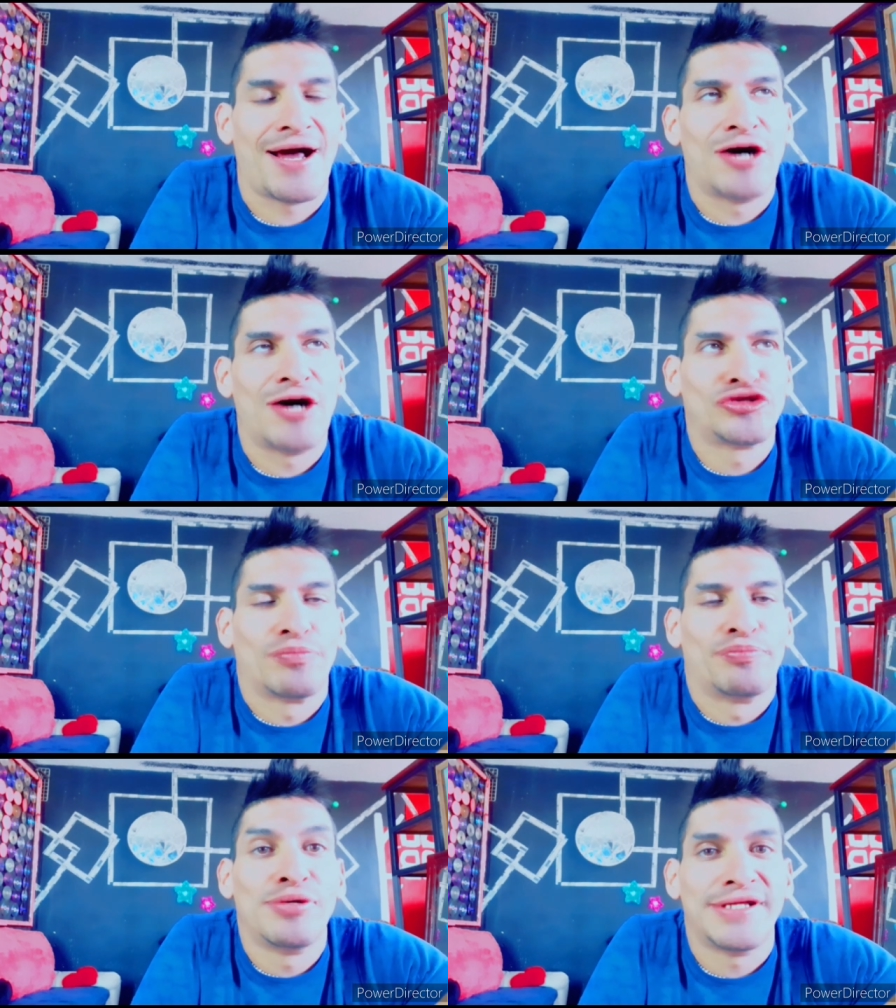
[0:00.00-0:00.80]

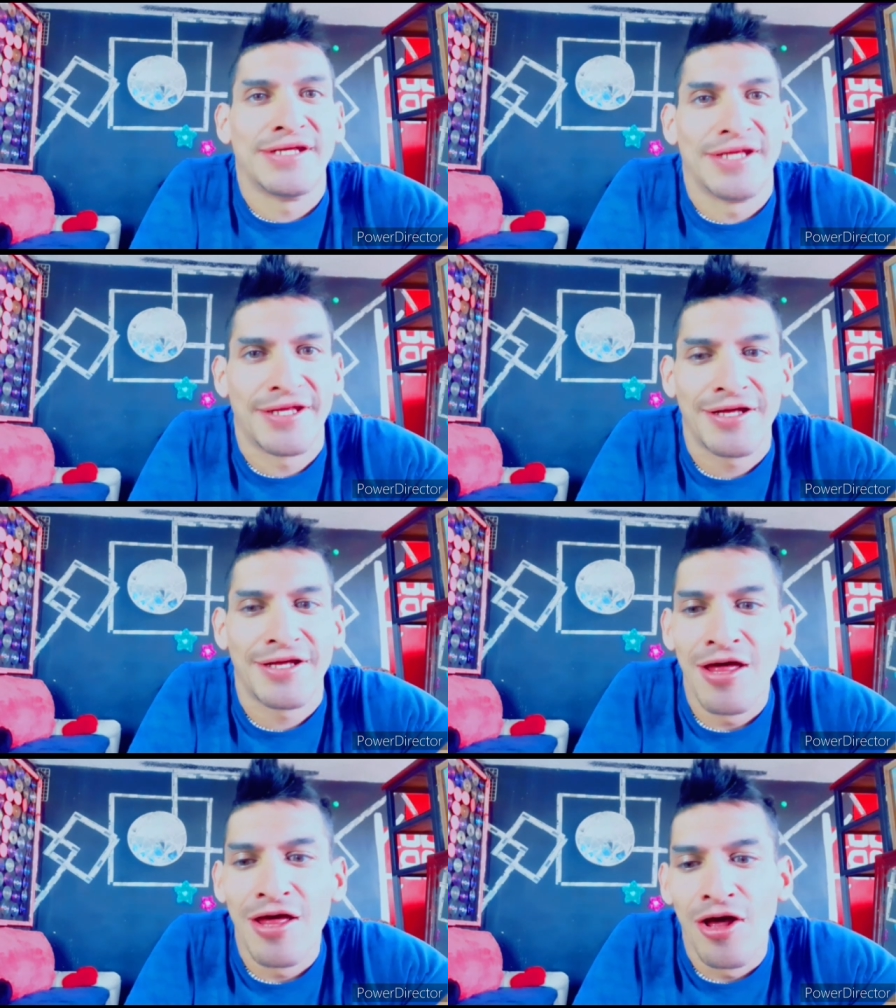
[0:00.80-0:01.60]
autopublicidad
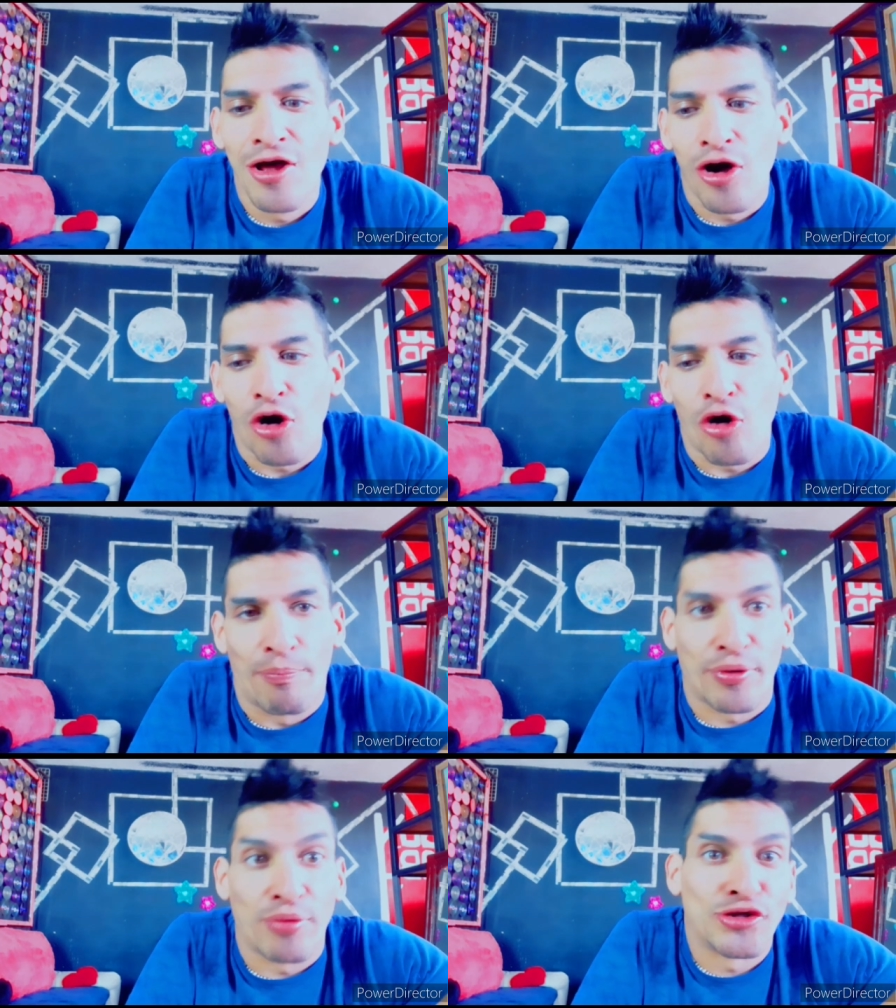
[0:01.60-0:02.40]

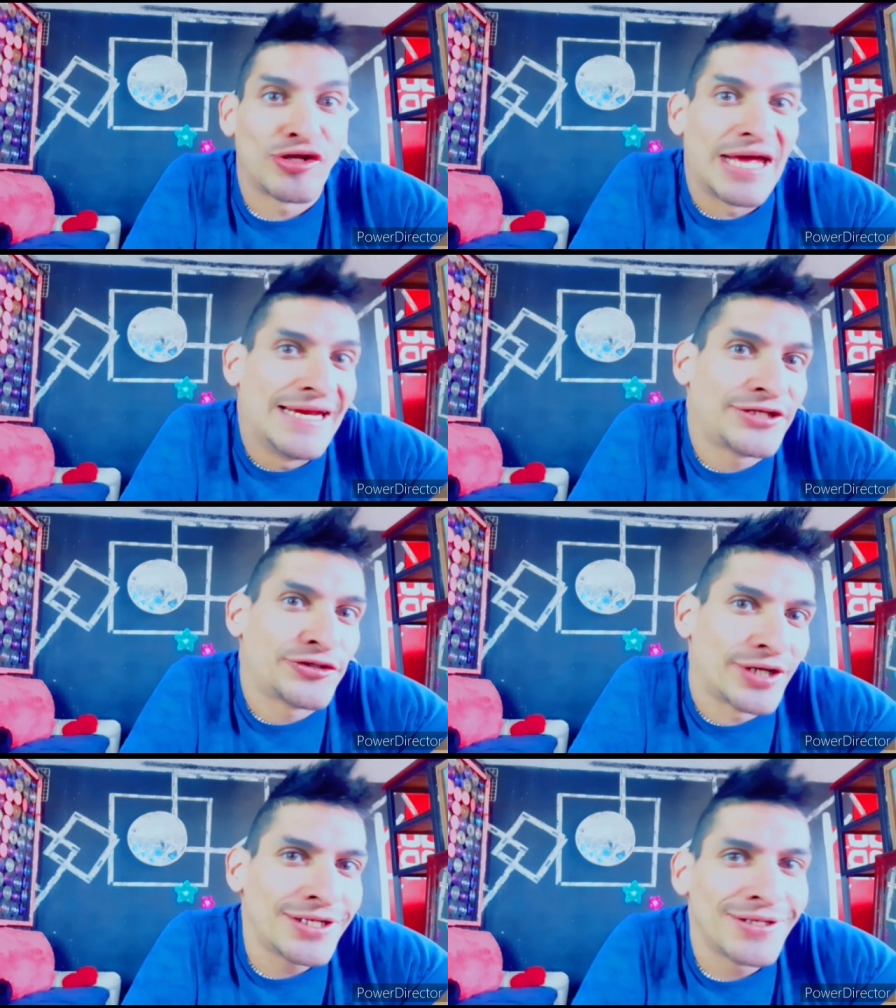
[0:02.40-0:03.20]
o promoción
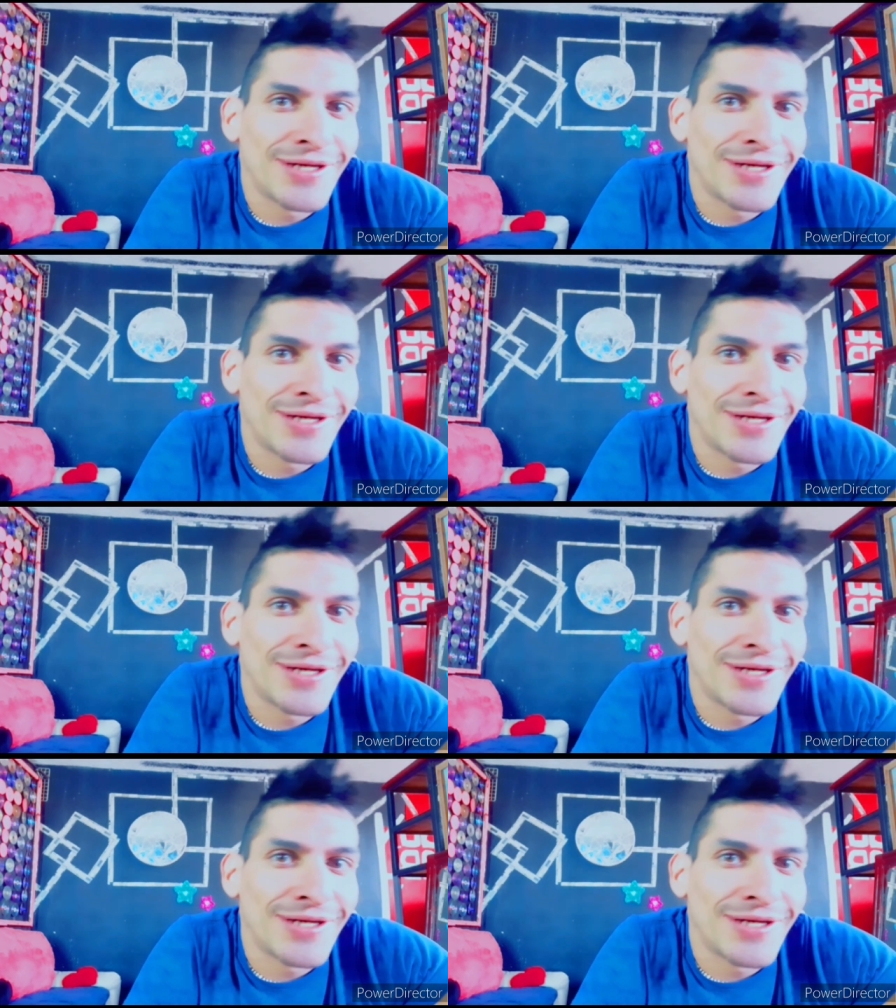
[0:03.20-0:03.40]
electoral,